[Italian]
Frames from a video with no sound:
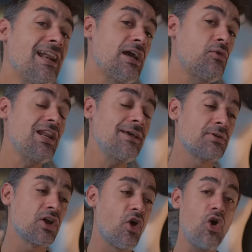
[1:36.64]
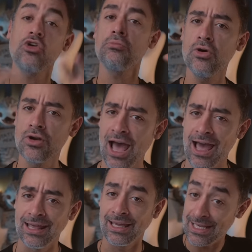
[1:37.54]
l'equilibrio
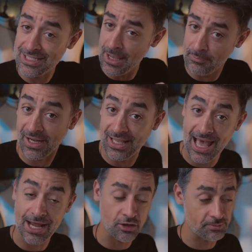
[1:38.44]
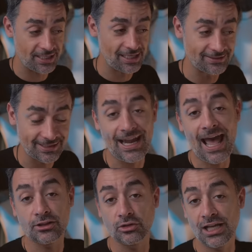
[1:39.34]
ormonale, che è già precario perché
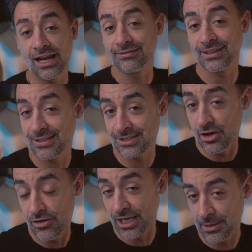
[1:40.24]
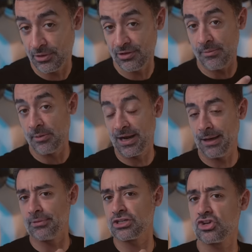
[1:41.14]
alterato dall'attrazione che proviamo per
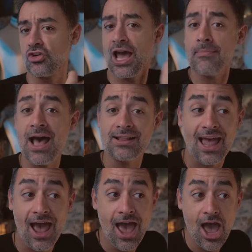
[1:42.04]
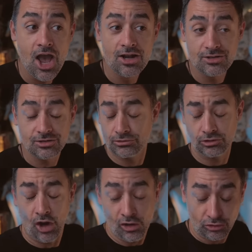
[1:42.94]
la persona amata,
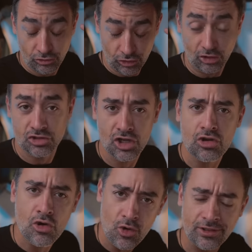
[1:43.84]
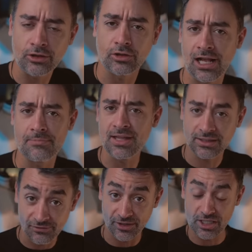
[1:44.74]
cortocircuita
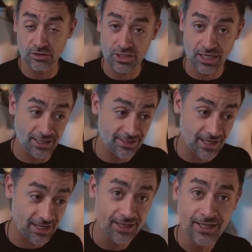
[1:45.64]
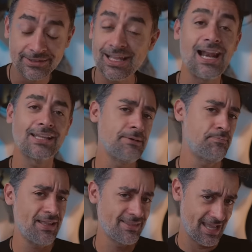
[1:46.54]
totalmente facendoci cadere nella
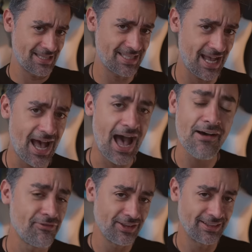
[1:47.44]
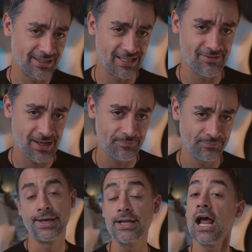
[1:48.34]
dipendenza affettiva.
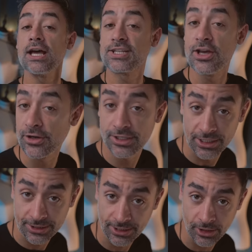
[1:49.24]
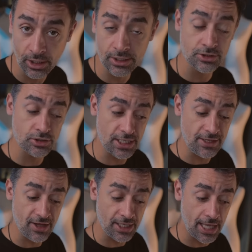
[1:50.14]
Il signor Kierkegaard
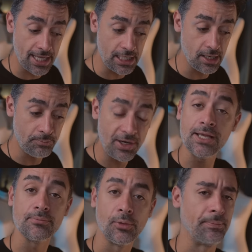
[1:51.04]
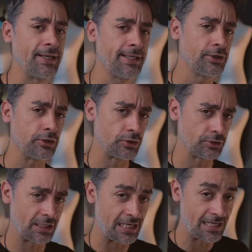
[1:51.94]
sosteneva che il primo
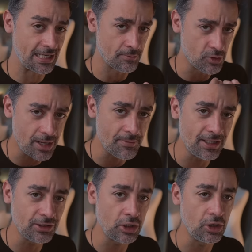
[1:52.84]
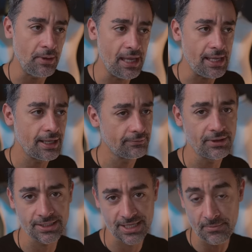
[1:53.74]
periodo dell'innamoramento eh,
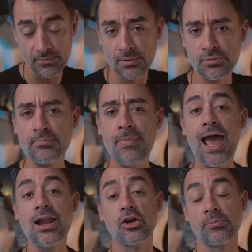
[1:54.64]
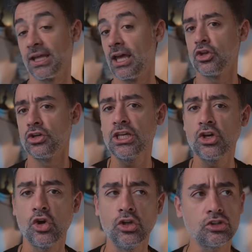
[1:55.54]
è sempre il più bello, perché ad ogni
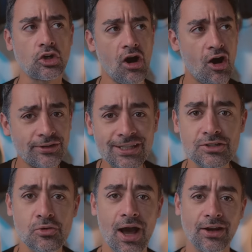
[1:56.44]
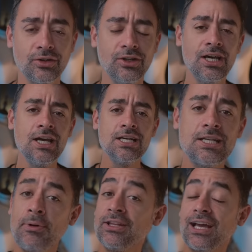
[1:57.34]
incontro, a ogni sguardo,
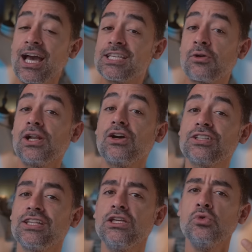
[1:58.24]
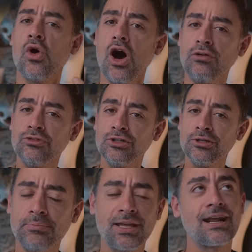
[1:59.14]
si porta a casa qualcosa di
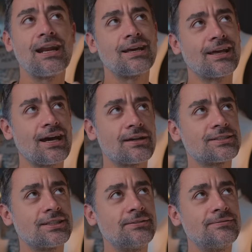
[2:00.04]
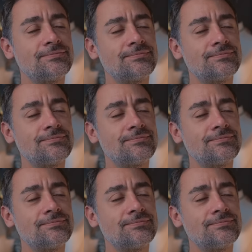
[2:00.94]
nuovo per rallegrarsi.